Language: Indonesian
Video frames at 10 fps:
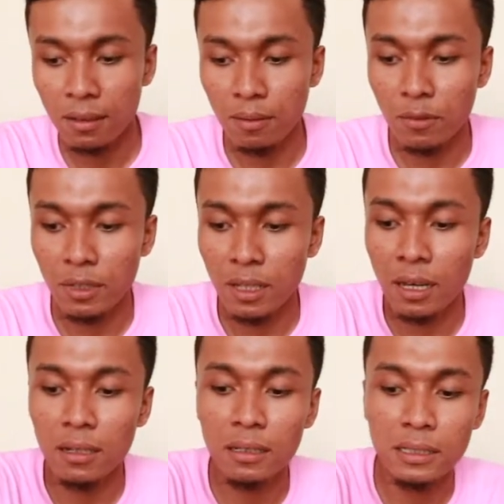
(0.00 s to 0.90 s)

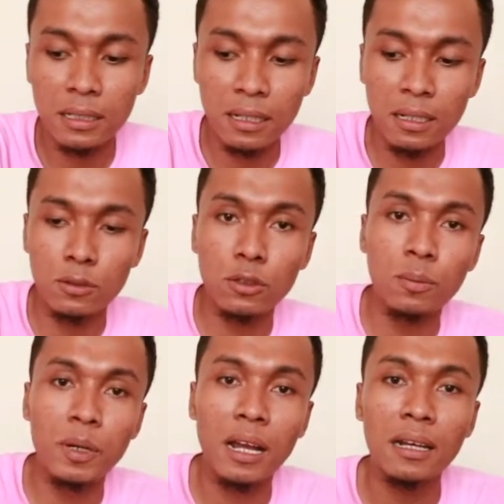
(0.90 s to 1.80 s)
kemudian di sini untuk
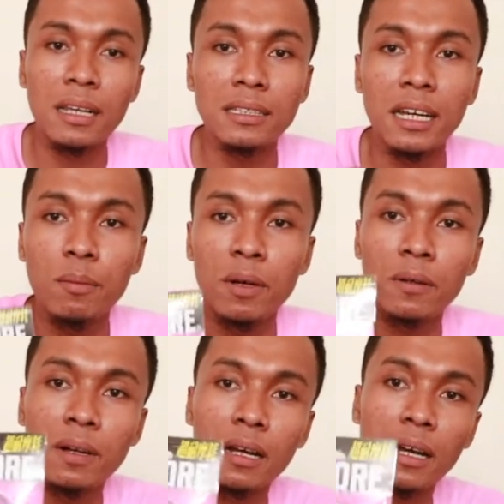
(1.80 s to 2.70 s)
benangnya saya
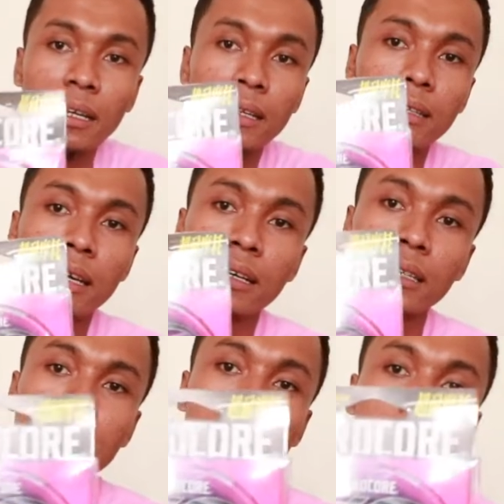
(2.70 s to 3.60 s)
menggunakan ini dia
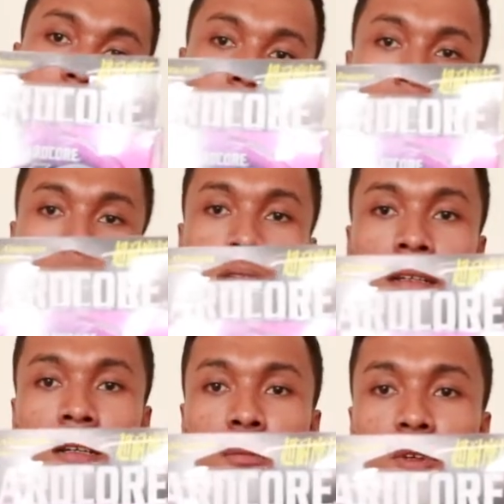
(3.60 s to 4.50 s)
guys
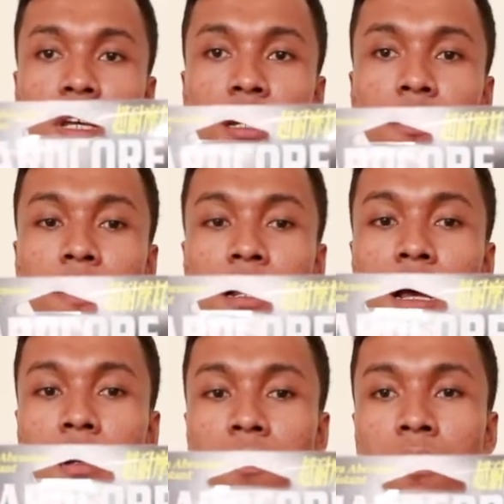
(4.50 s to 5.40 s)
punya dual
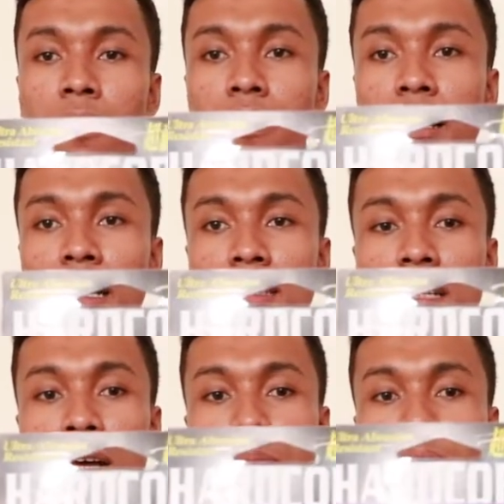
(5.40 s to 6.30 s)
hardcore
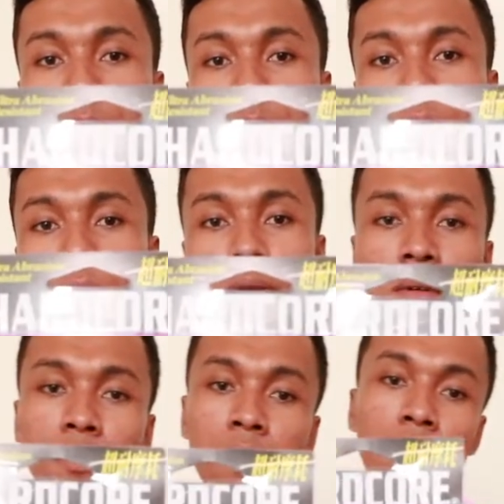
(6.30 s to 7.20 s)
X8 Pro
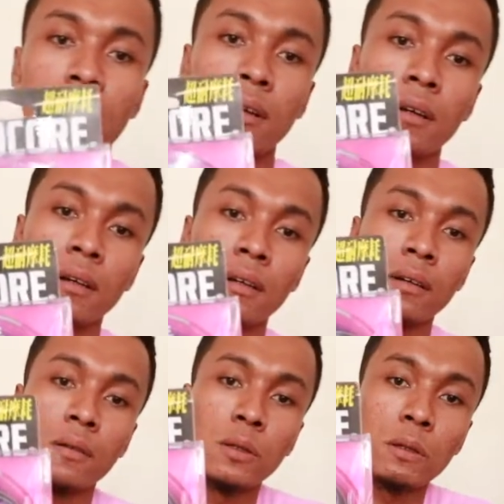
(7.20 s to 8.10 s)

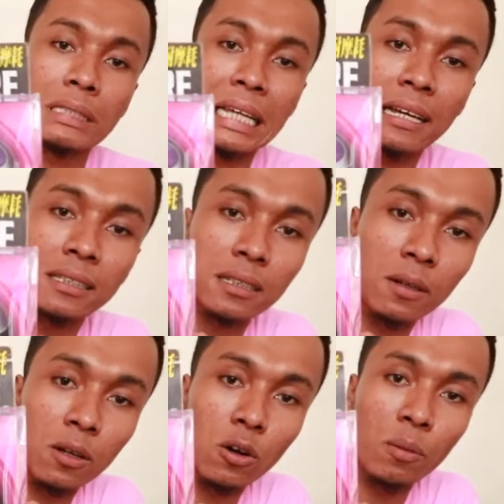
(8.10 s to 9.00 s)
untuk size
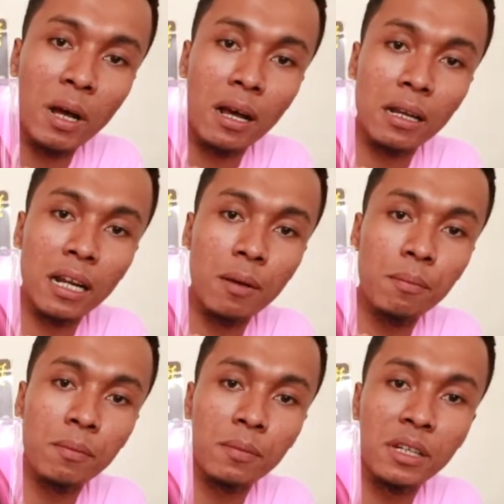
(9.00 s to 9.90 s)
0,6
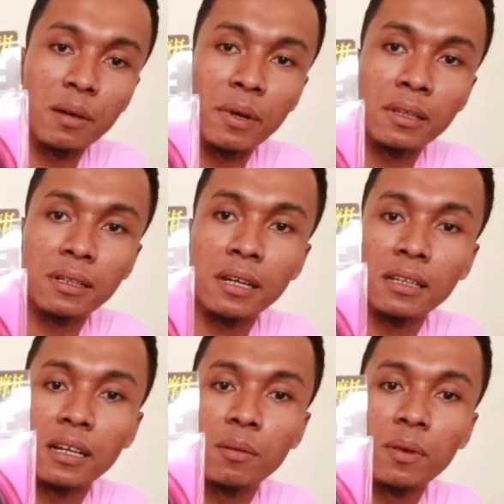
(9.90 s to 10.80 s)
diameternya
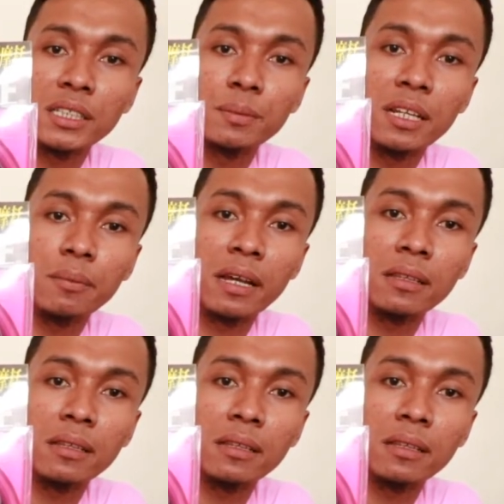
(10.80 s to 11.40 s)
13 mm